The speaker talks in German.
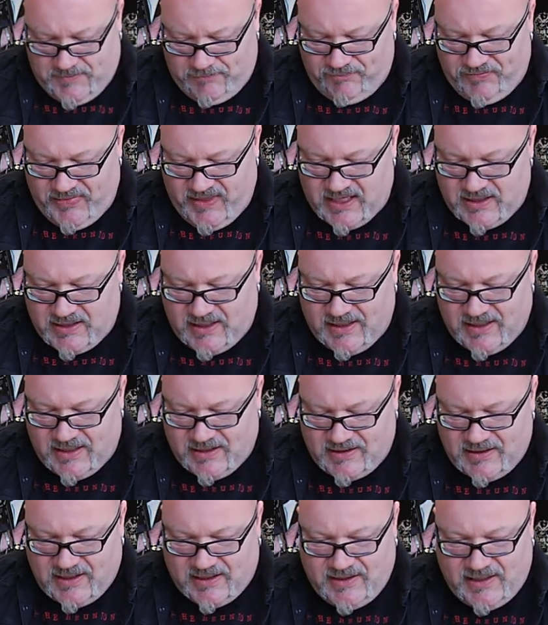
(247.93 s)
dann
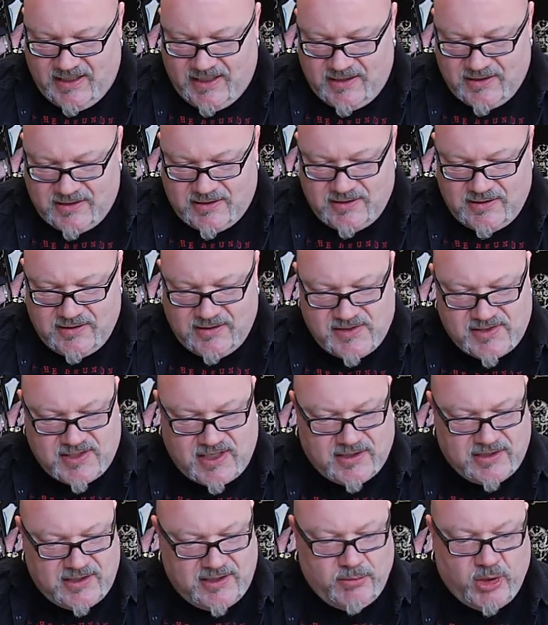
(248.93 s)
hat Jan Jedeke
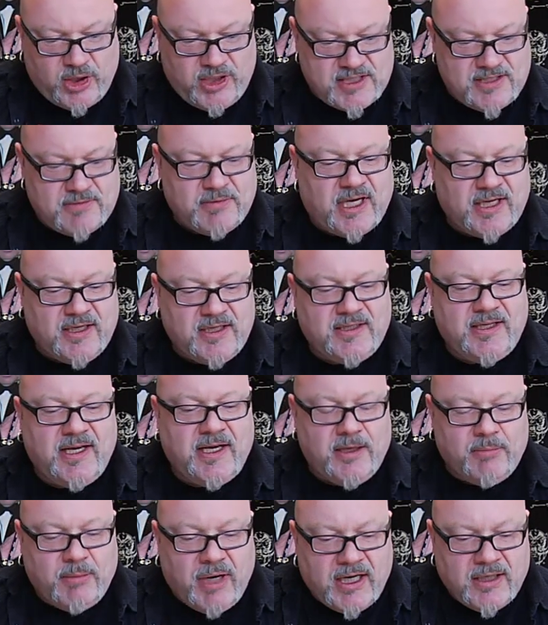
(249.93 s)
gesagt, ich möchte das aber eigentlich
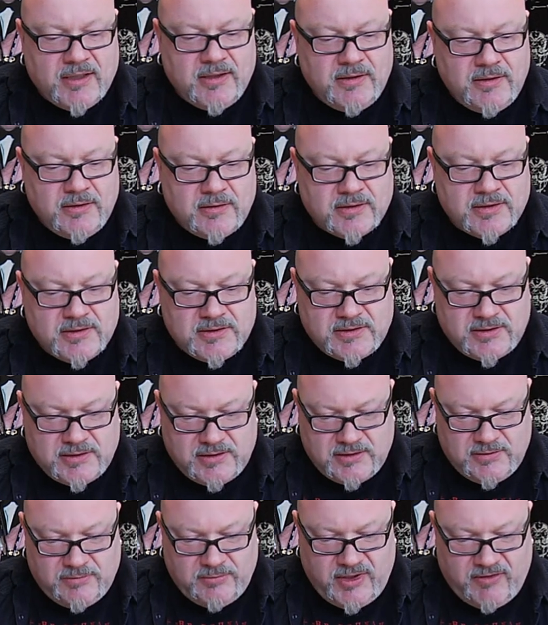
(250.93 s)
gerne machen und äh,